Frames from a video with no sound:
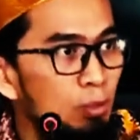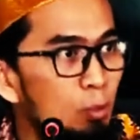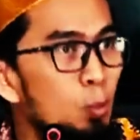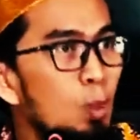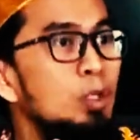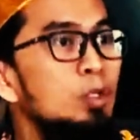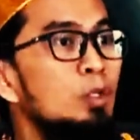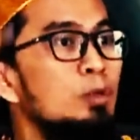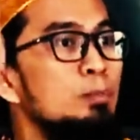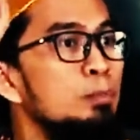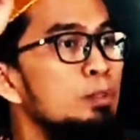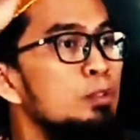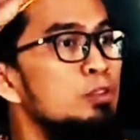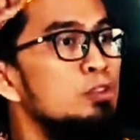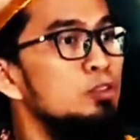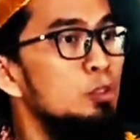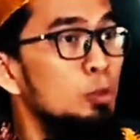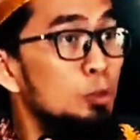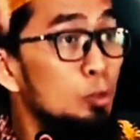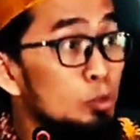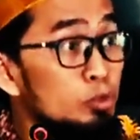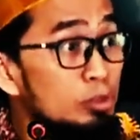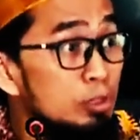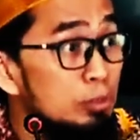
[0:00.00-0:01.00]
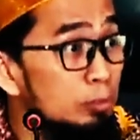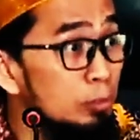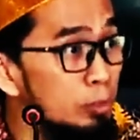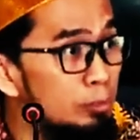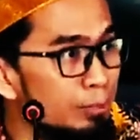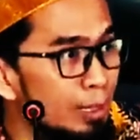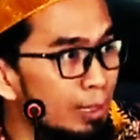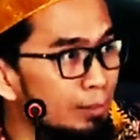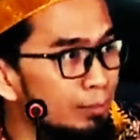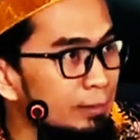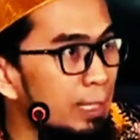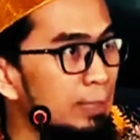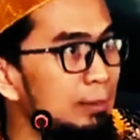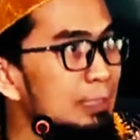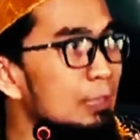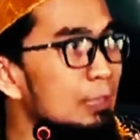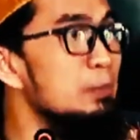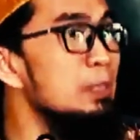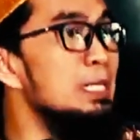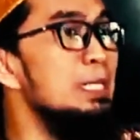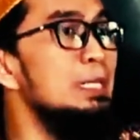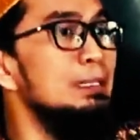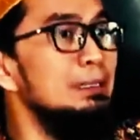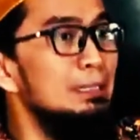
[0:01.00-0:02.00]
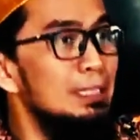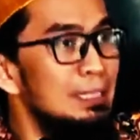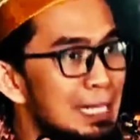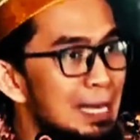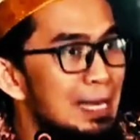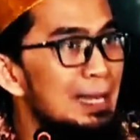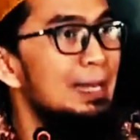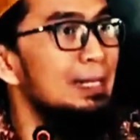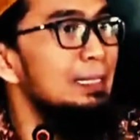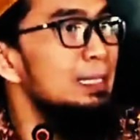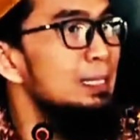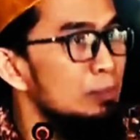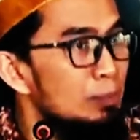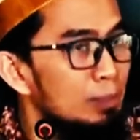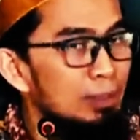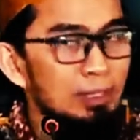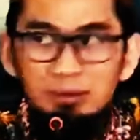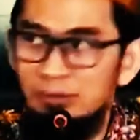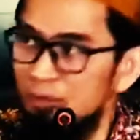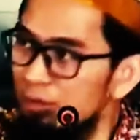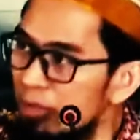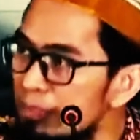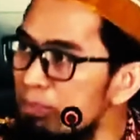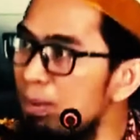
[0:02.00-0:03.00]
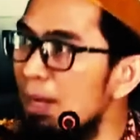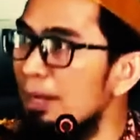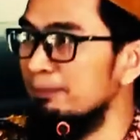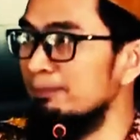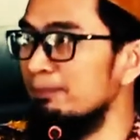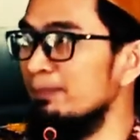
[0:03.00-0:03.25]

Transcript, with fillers: walaupun solusi belum datang, tapi ketenangan itu akan tiba.